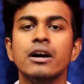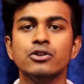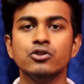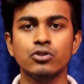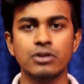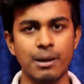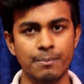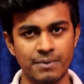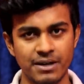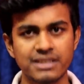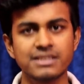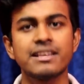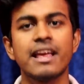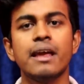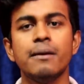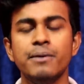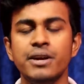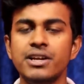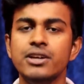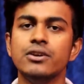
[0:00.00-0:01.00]
যদি আপনারা
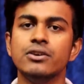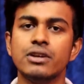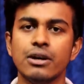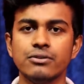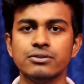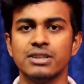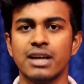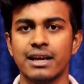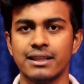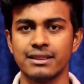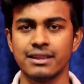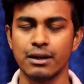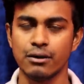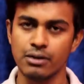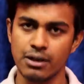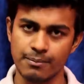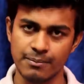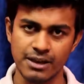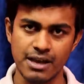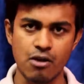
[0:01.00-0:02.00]
সেই ভিডিওটাও চান
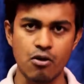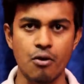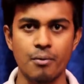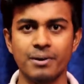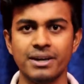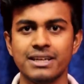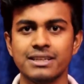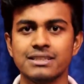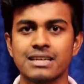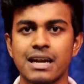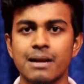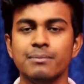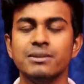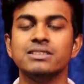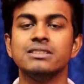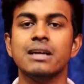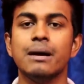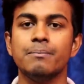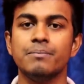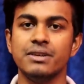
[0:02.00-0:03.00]
তাহলে আমাকে কমেন্টে
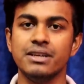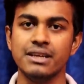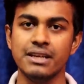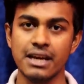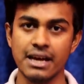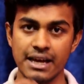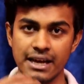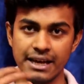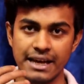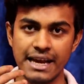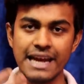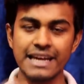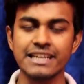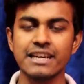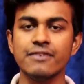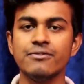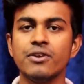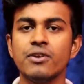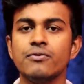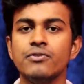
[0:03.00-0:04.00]
জানাবেন যে আপনি এই
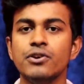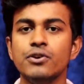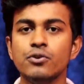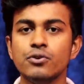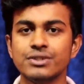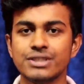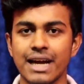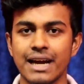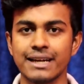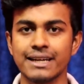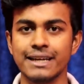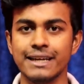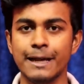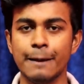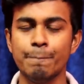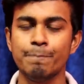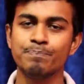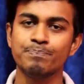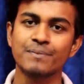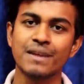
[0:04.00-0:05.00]
টাইপের ভিডিও চান
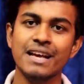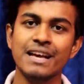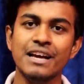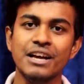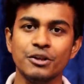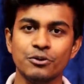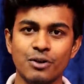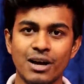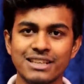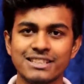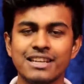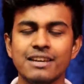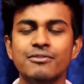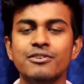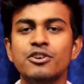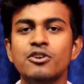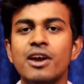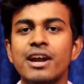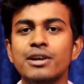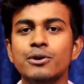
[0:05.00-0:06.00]
কিনা তো আজকের
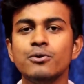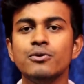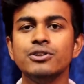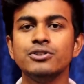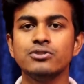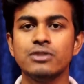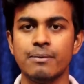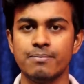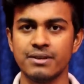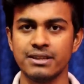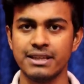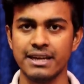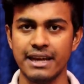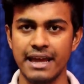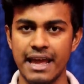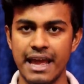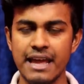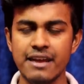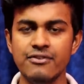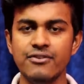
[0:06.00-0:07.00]
ভিডিও এইটুকুই যদি আপনাদের
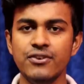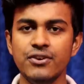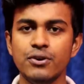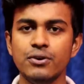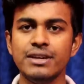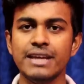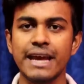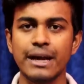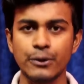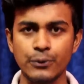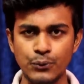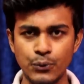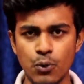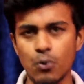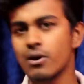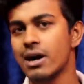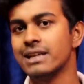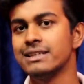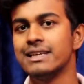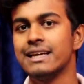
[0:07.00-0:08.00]
এই ভিডিওটি একটু
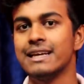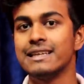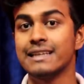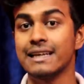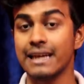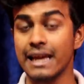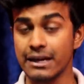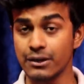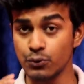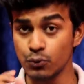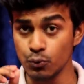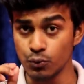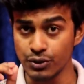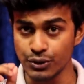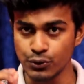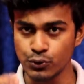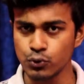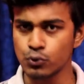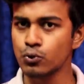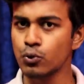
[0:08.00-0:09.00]
কাজে লেগে থাকে একটু
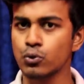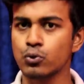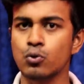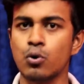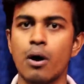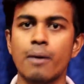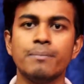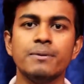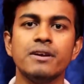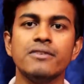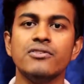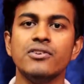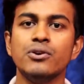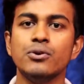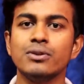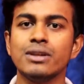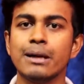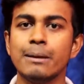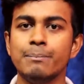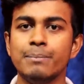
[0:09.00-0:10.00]
কিছু তথ্য আপনি এই
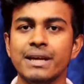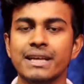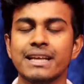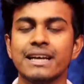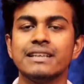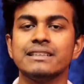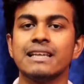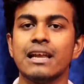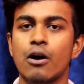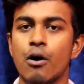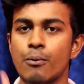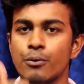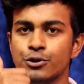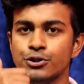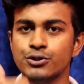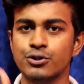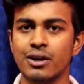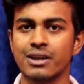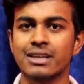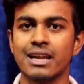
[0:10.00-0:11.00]
ভিডিও থেকে পেয়ে থাকেন তাহলে
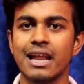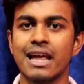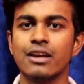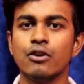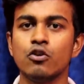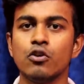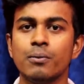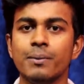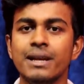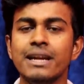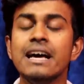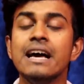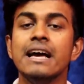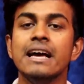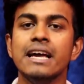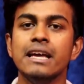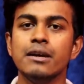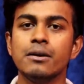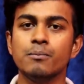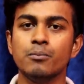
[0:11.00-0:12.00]
অবশ্যই একটা লাইক করবেন
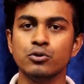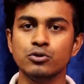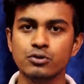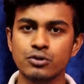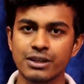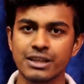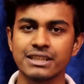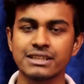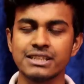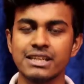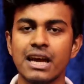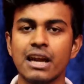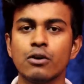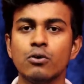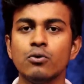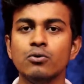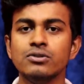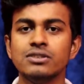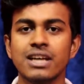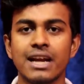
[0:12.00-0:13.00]
এবং বন্ধুদেরকে শেয়ার
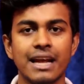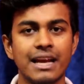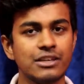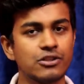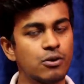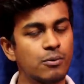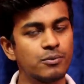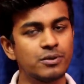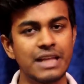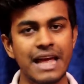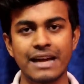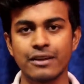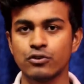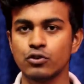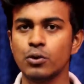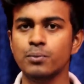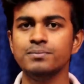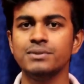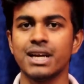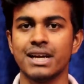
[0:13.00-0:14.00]
করুন যারা এই সম্বন্ধে
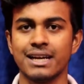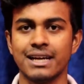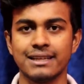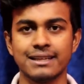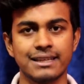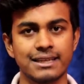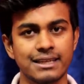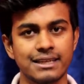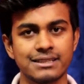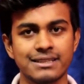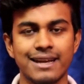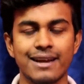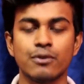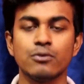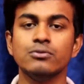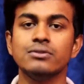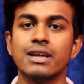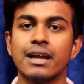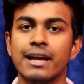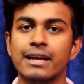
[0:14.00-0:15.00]
একদম জানে না তাদেরকে শেয়ার
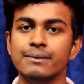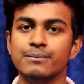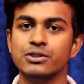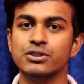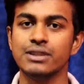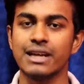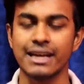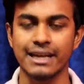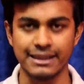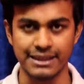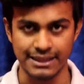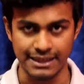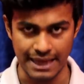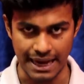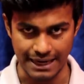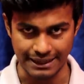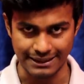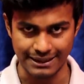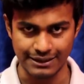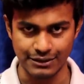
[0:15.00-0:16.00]
করুন তারা এই এখান থেকে
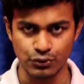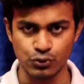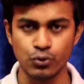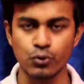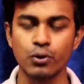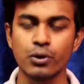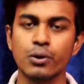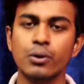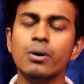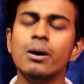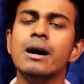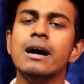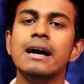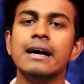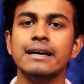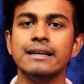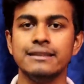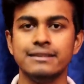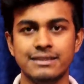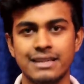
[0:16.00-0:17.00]
একটা কিছু হলেও
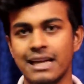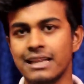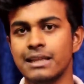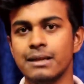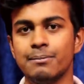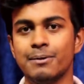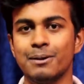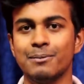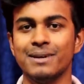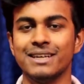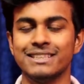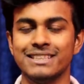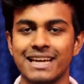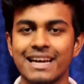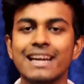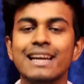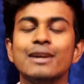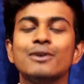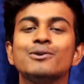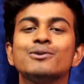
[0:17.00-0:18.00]
জানতে পারবে আর
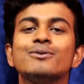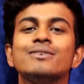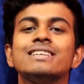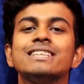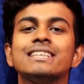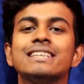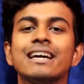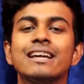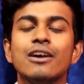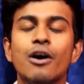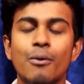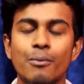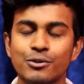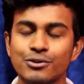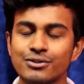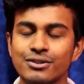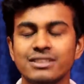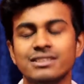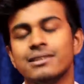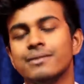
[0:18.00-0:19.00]
চ্যানেলে নতুন এসে থাকলে
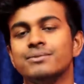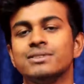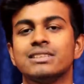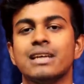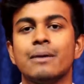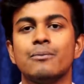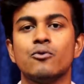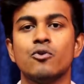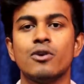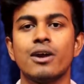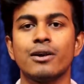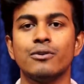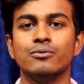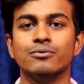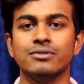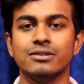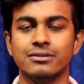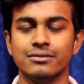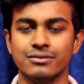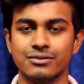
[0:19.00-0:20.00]
অবশ্যই সাবস্ক্রাইব করে
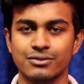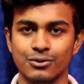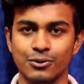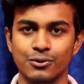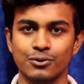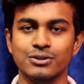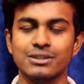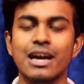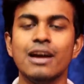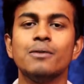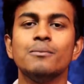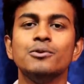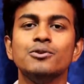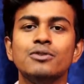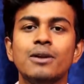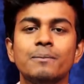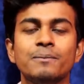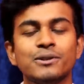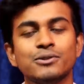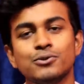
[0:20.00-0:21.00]
রাখুন তো যাই হোক
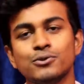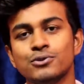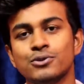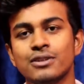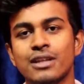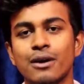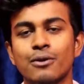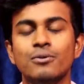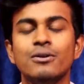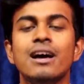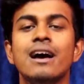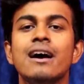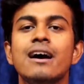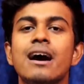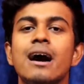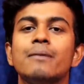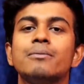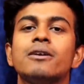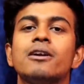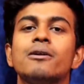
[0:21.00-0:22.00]
বন্ধুরা আপনারা সুস্থ থাকুন
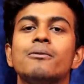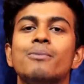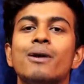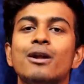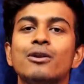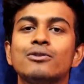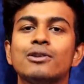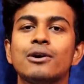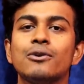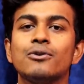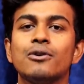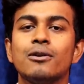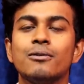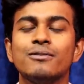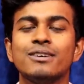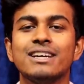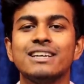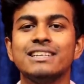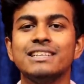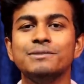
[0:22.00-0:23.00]
আপনারা ভালো থাকুন
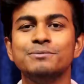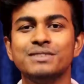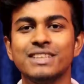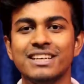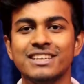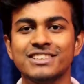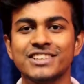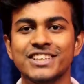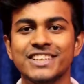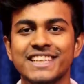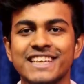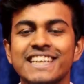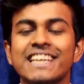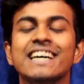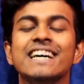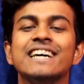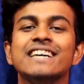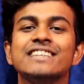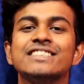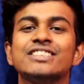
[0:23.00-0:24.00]
বাংলা টিপ চ্যানেলের সাথে
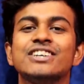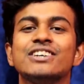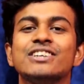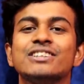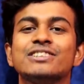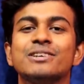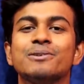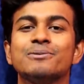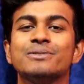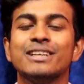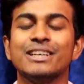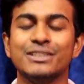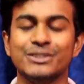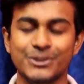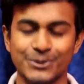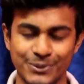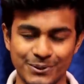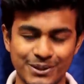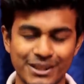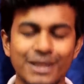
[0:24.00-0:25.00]
সদা সর্বদা
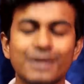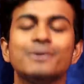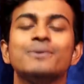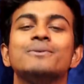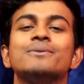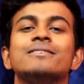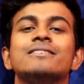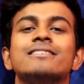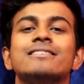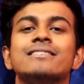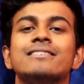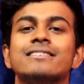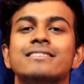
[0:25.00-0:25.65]
জুড়ে থাকুন